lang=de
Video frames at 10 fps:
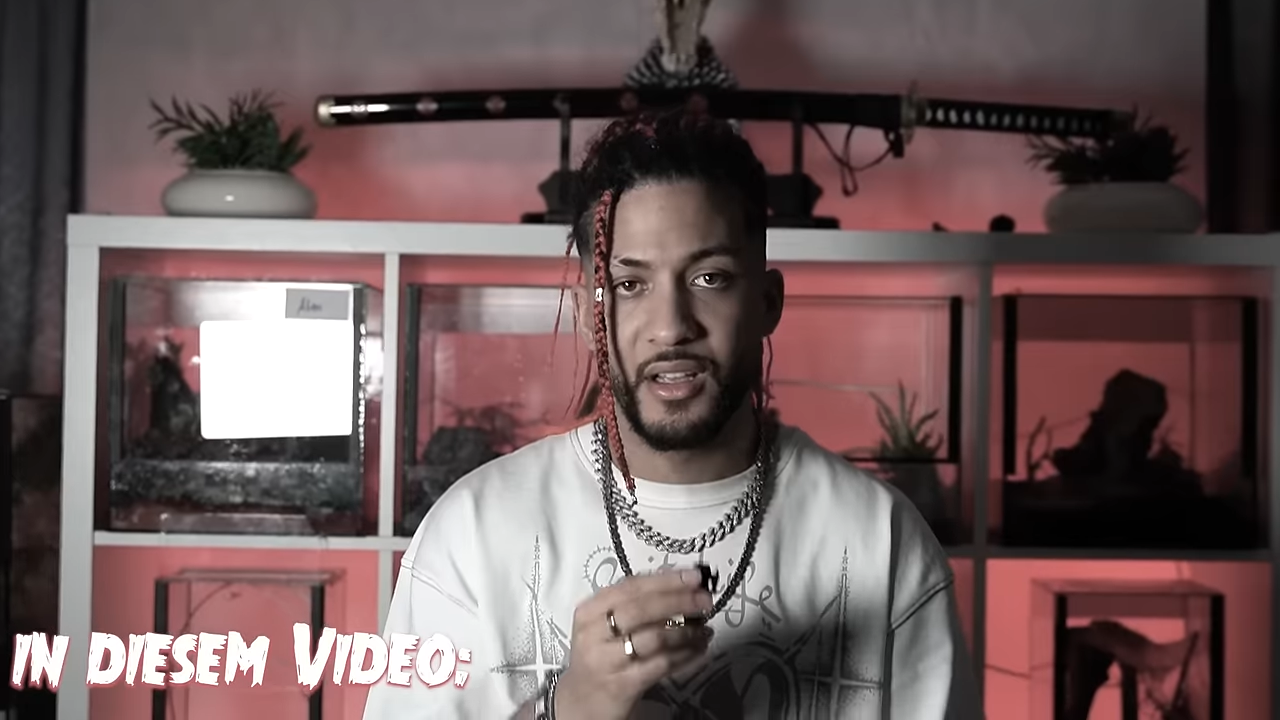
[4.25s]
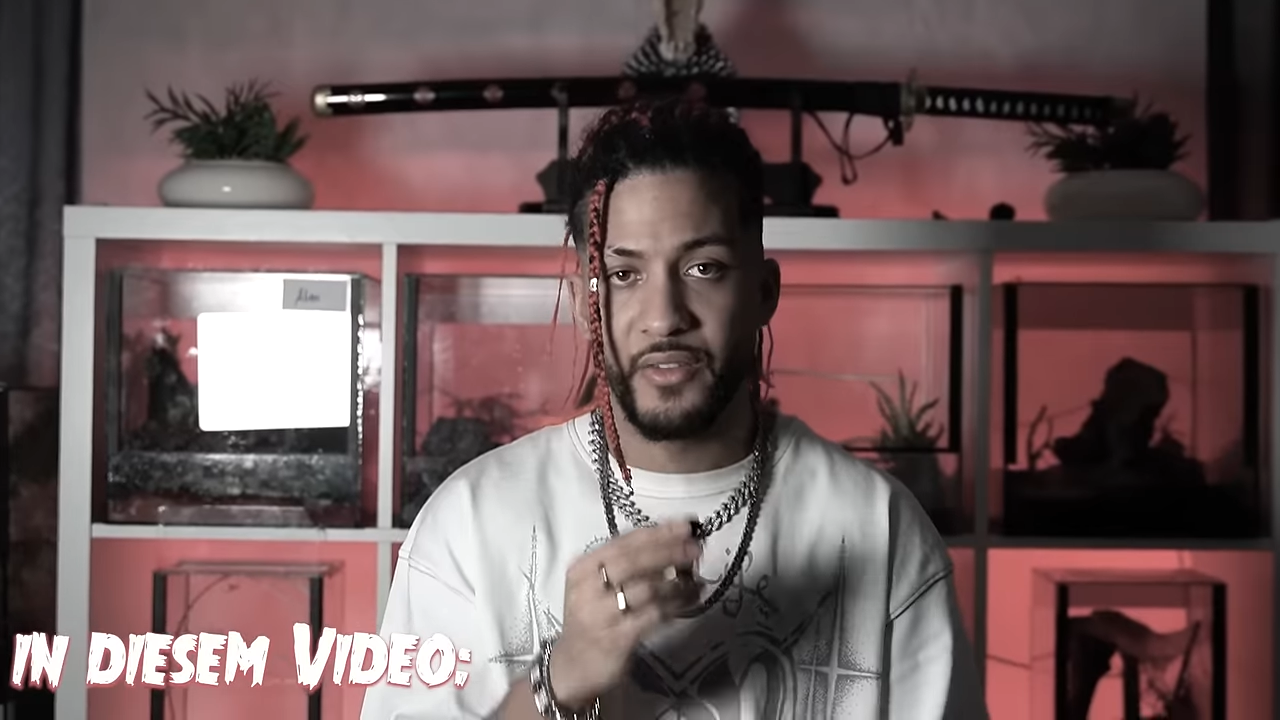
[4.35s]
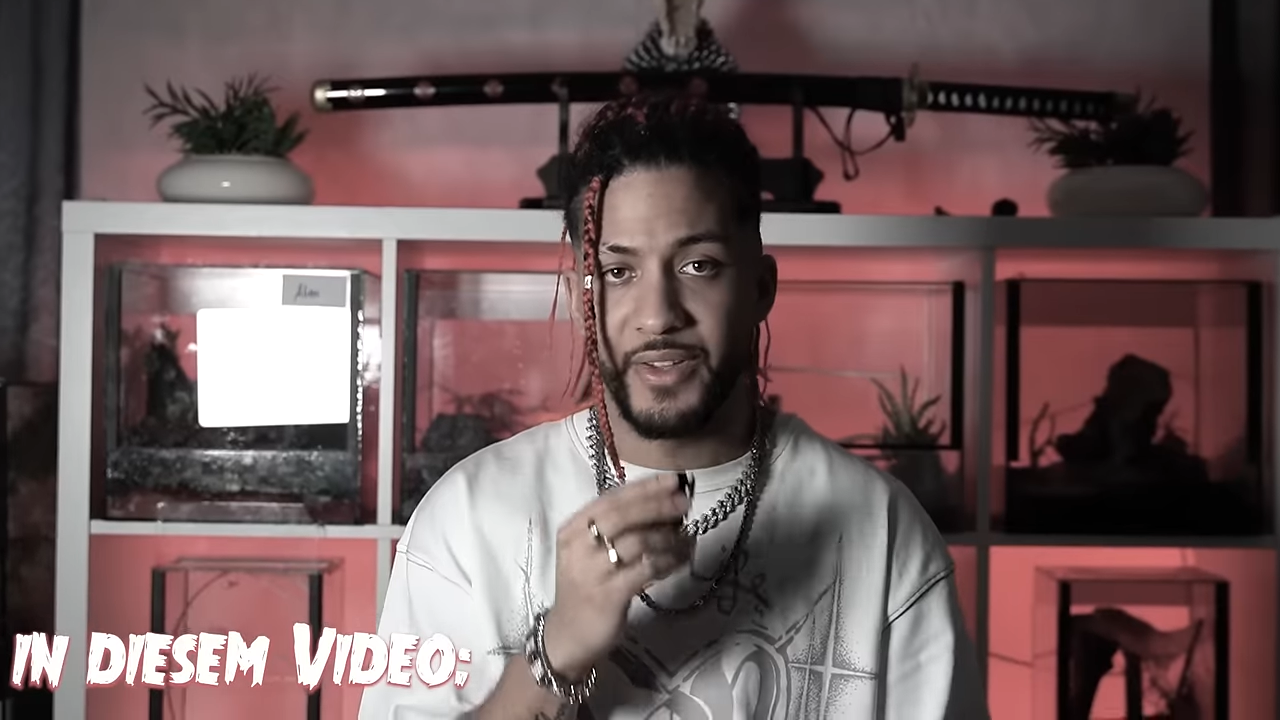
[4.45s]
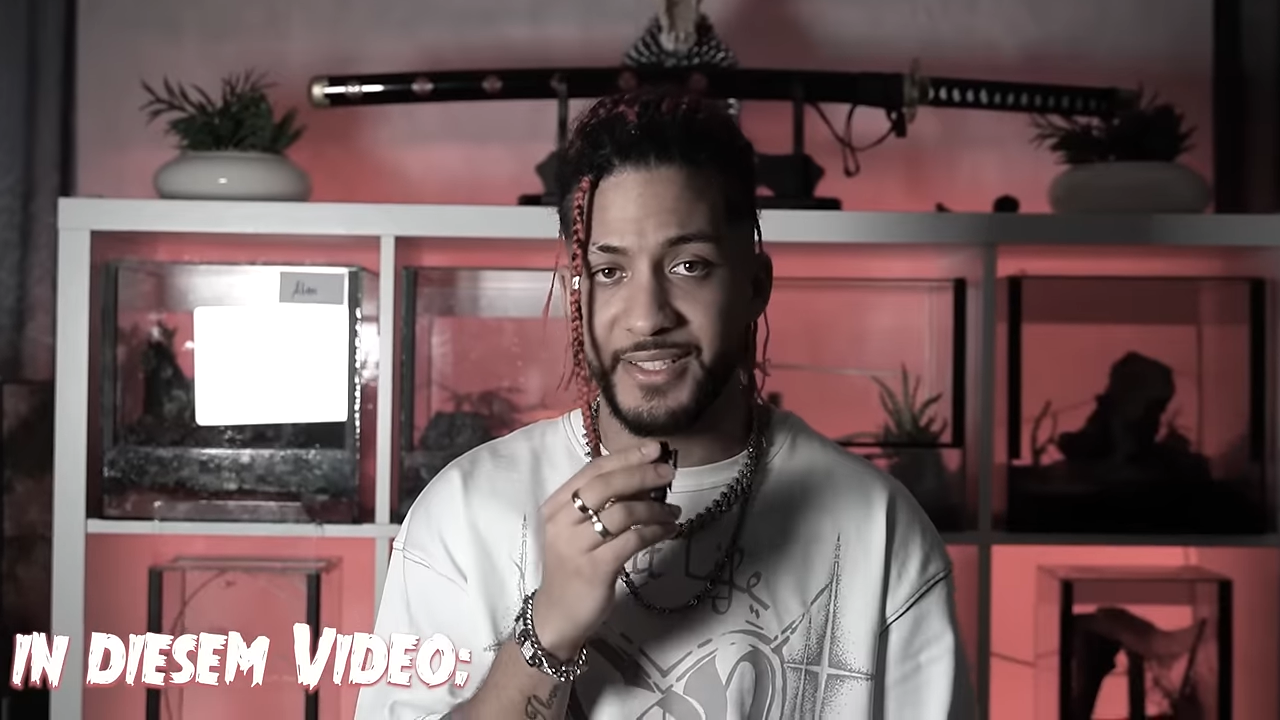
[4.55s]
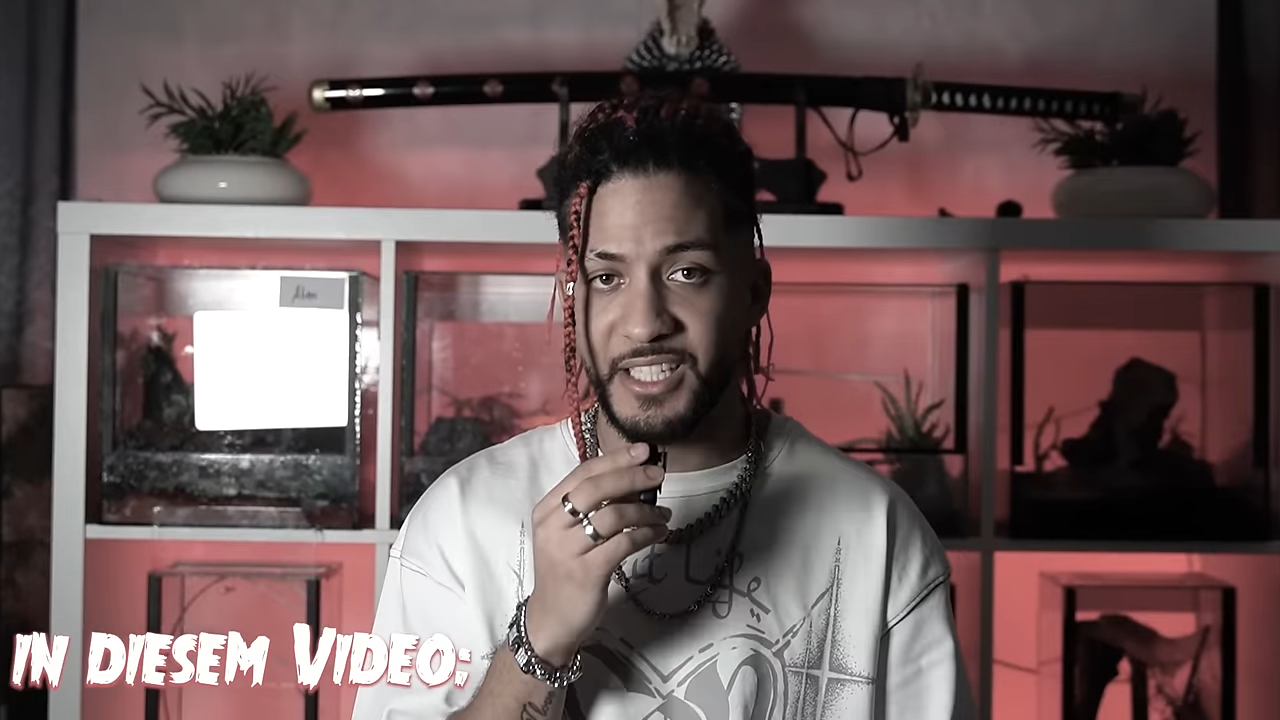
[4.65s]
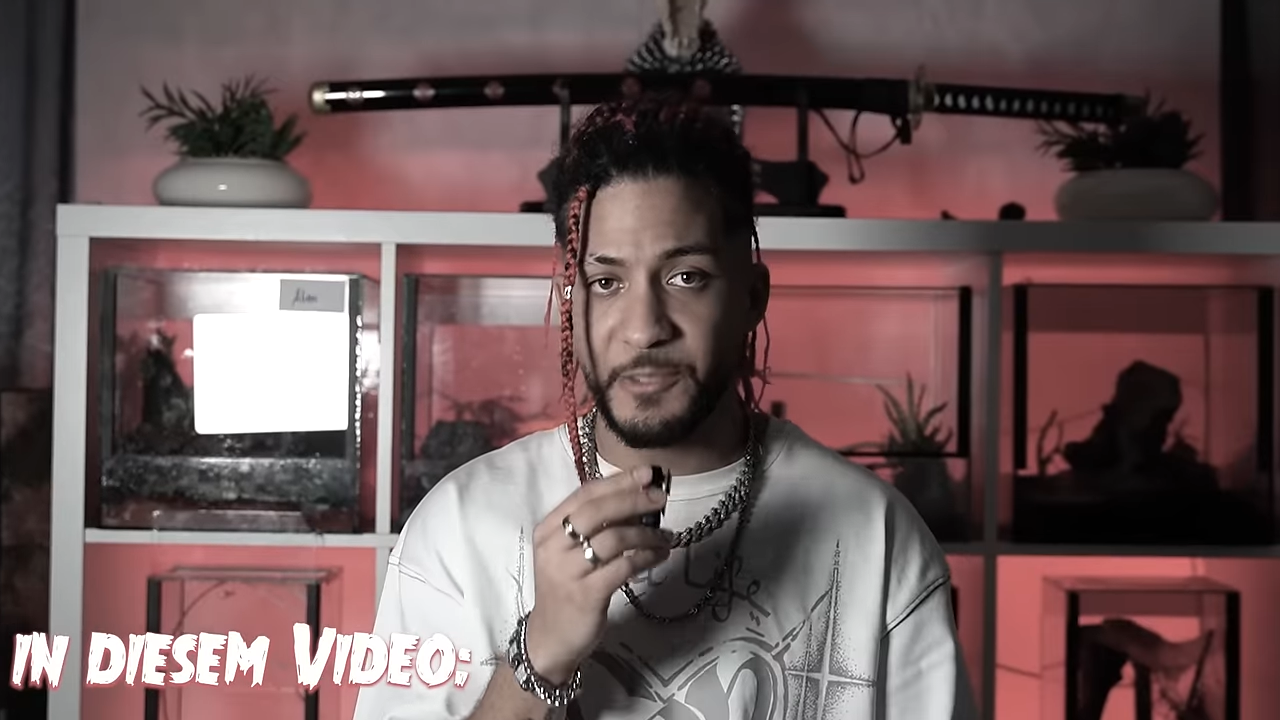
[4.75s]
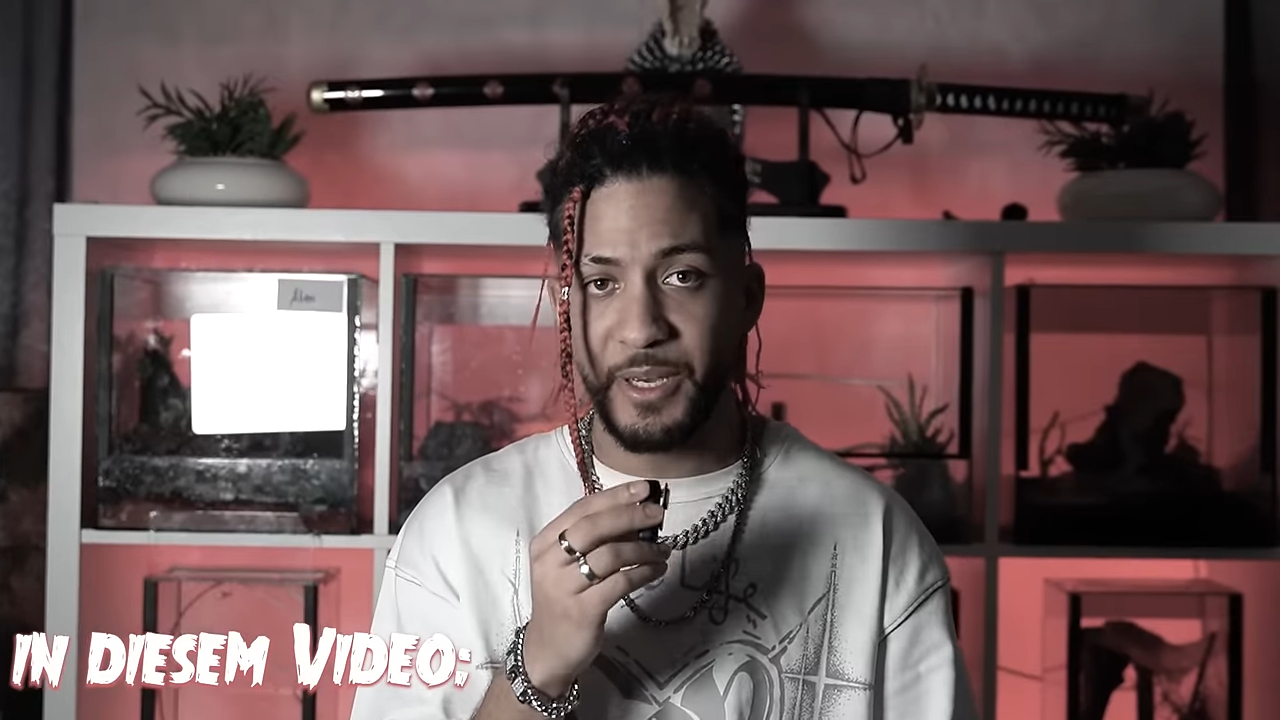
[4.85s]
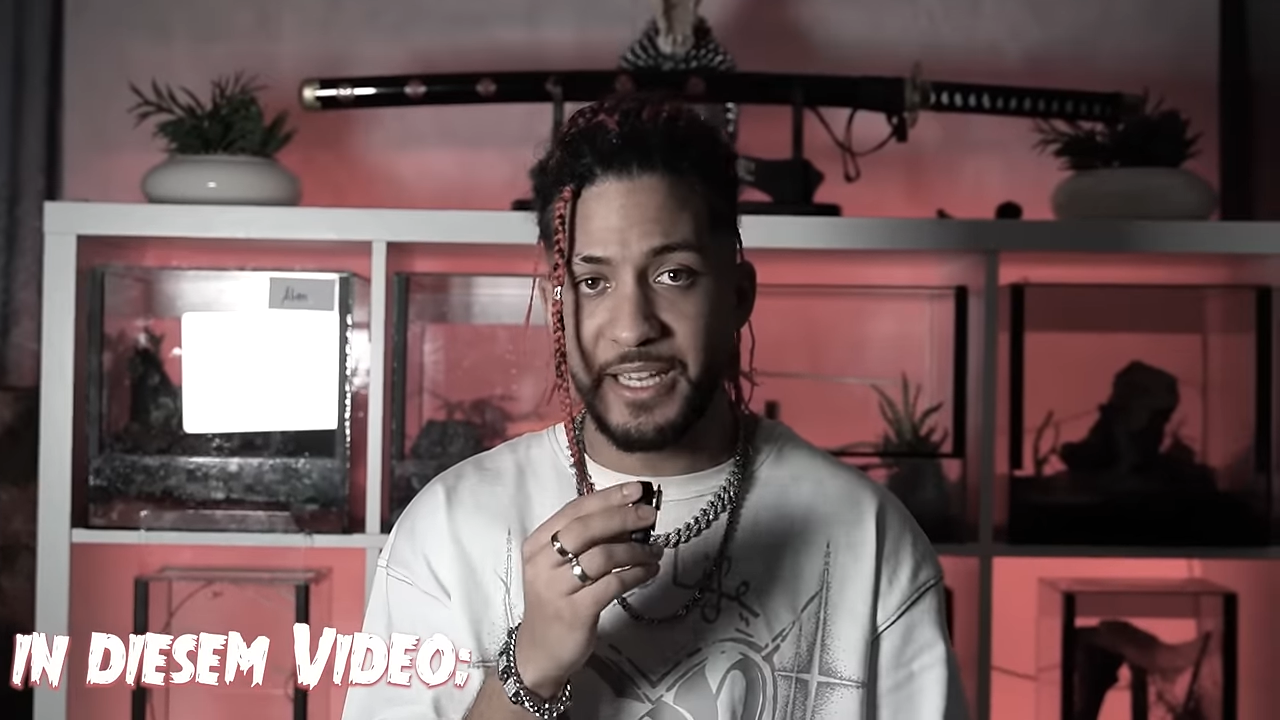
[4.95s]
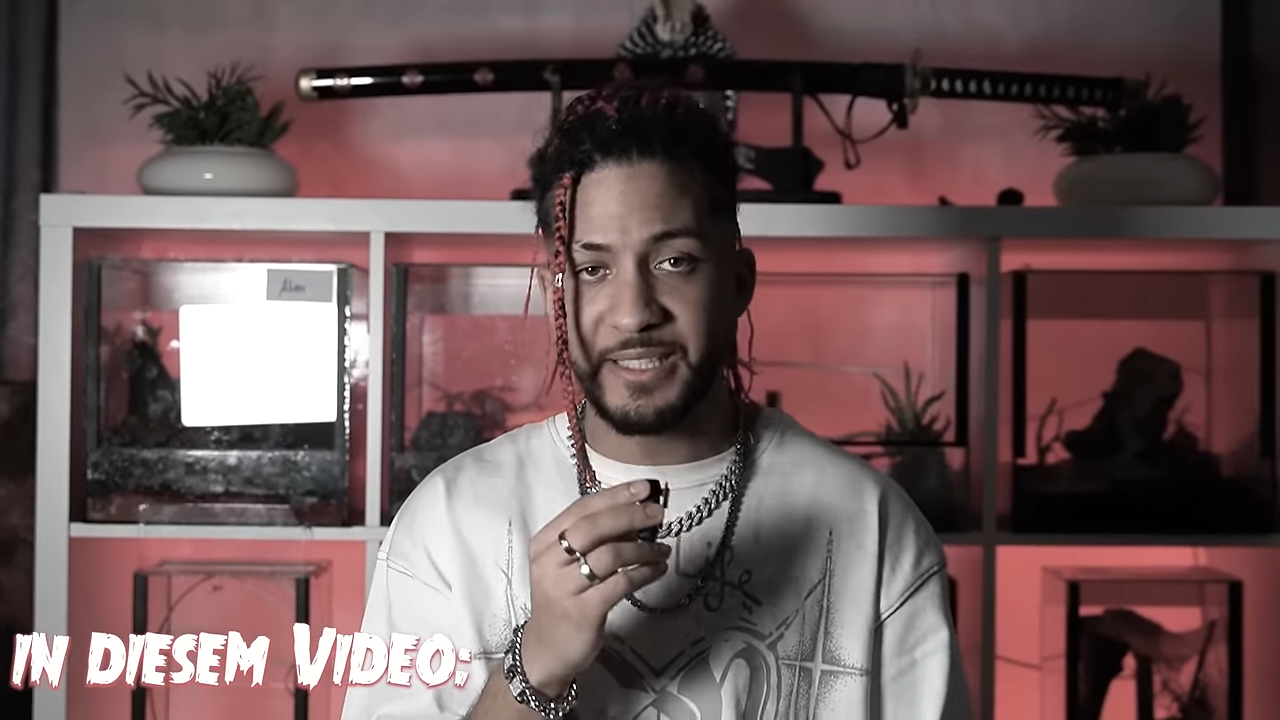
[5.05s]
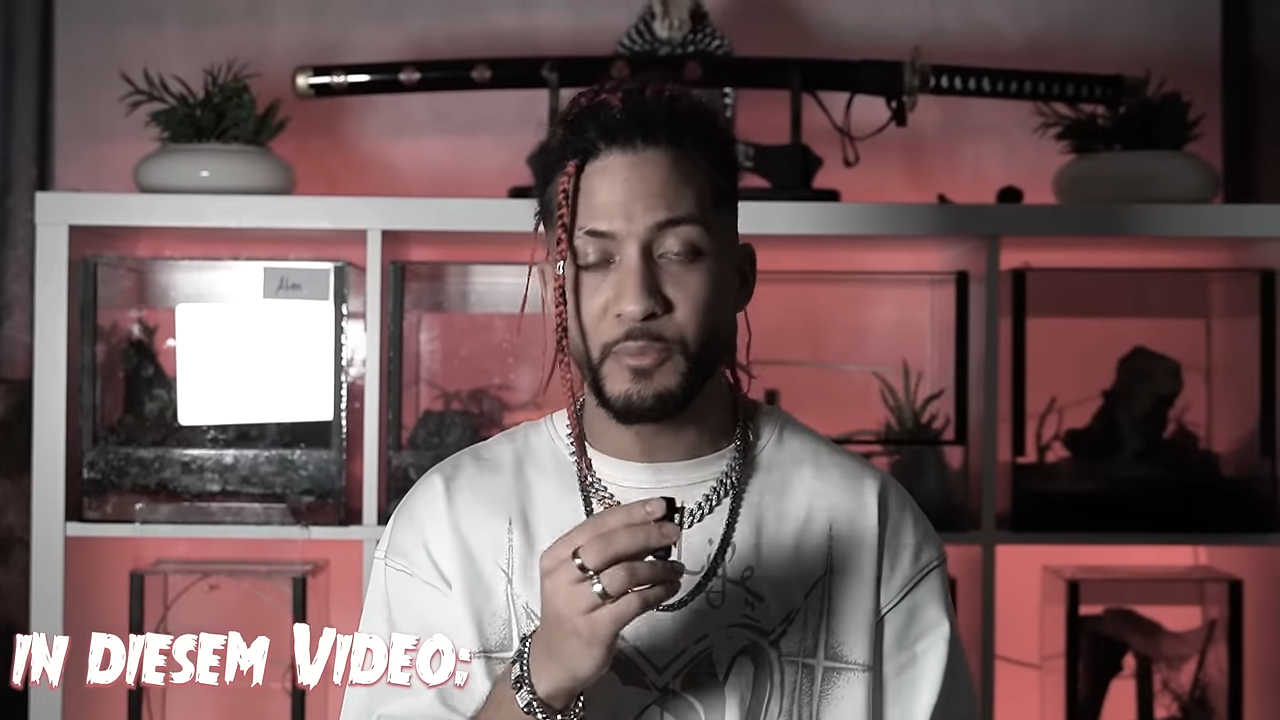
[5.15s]
Wenn sie dich
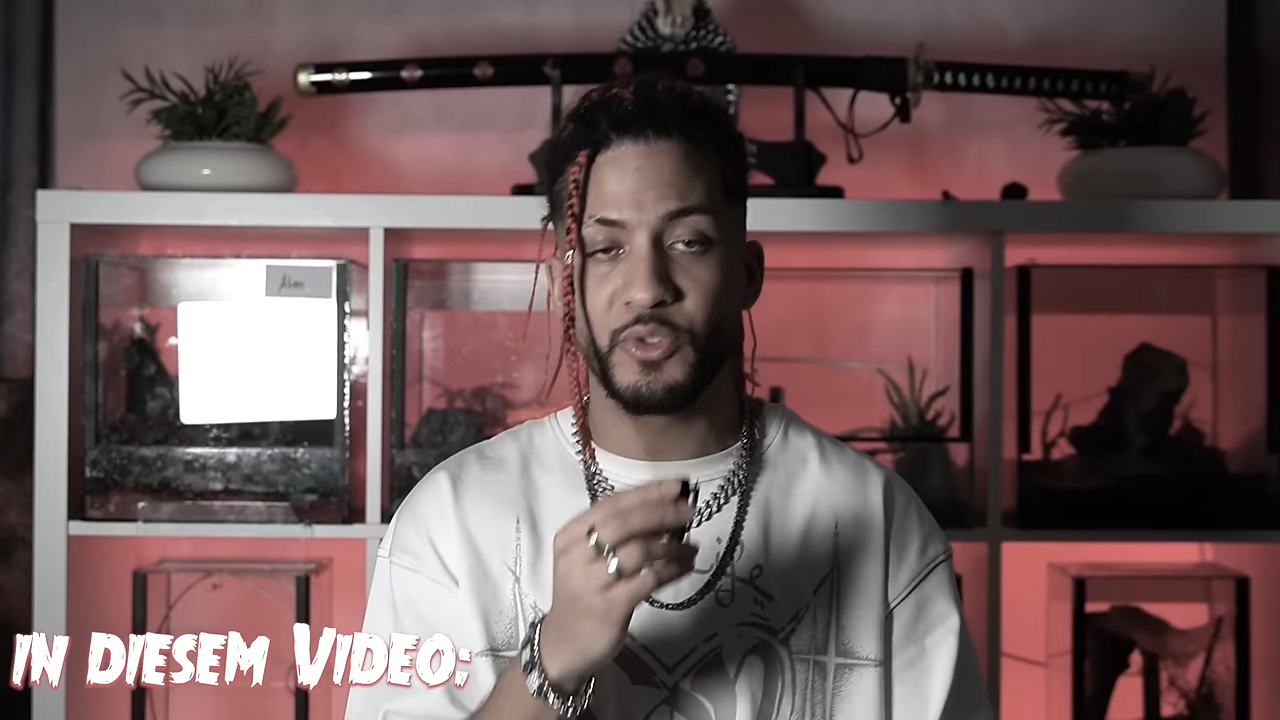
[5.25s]
beißt,